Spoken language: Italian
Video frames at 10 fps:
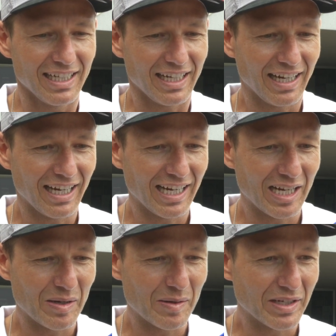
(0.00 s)

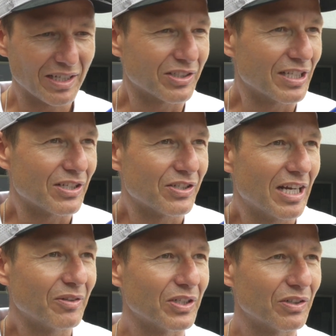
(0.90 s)
E io senza
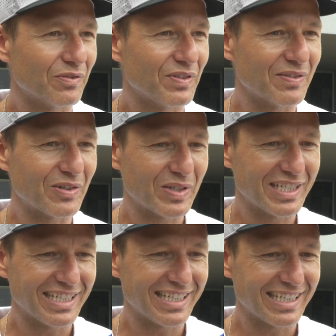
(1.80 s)
Scineautico non vivo,
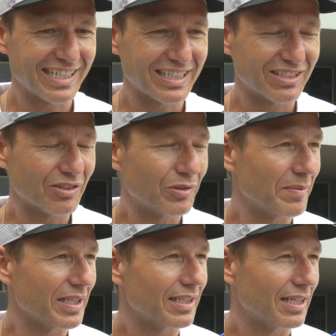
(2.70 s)
quindi
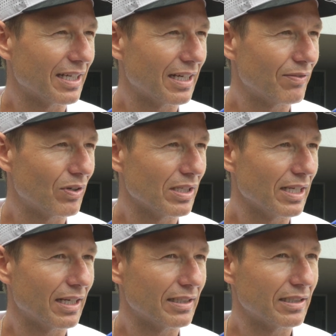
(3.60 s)
sicuramente la
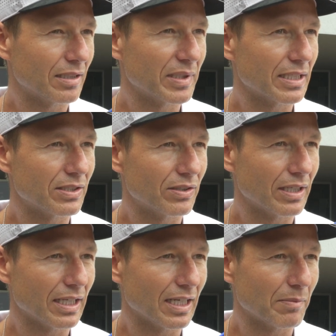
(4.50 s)
voglia, la
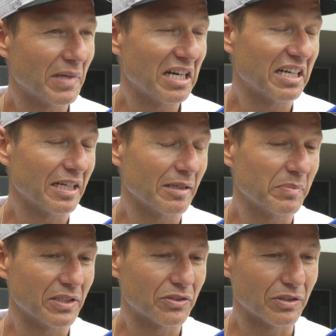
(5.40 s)
determinazione, ma anche
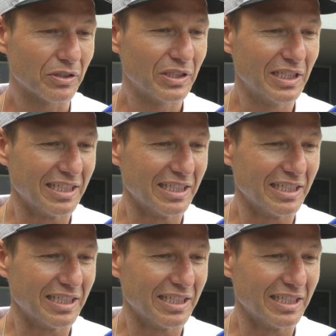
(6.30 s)
penso